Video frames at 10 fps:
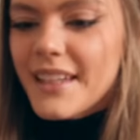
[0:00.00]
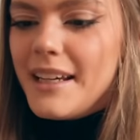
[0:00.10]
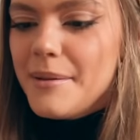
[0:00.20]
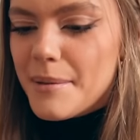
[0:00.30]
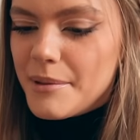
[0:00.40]

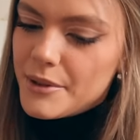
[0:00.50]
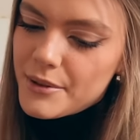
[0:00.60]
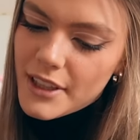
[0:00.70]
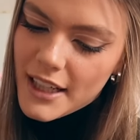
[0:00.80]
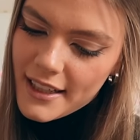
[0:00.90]
i mamy
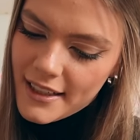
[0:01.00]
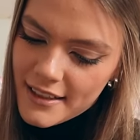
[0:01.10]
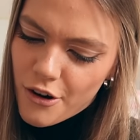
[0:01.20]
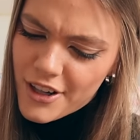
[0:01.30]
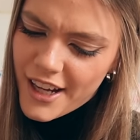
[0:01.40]
tutaj,
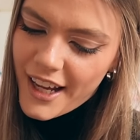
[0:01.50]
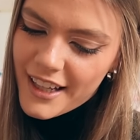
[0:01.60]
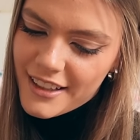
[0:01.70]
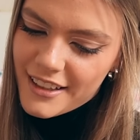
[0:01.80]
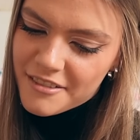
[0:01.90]

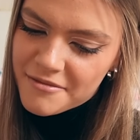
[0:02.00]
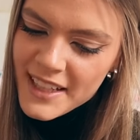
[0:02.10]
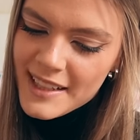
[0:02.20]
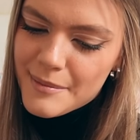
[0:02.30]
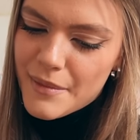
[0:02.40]
okej, okay.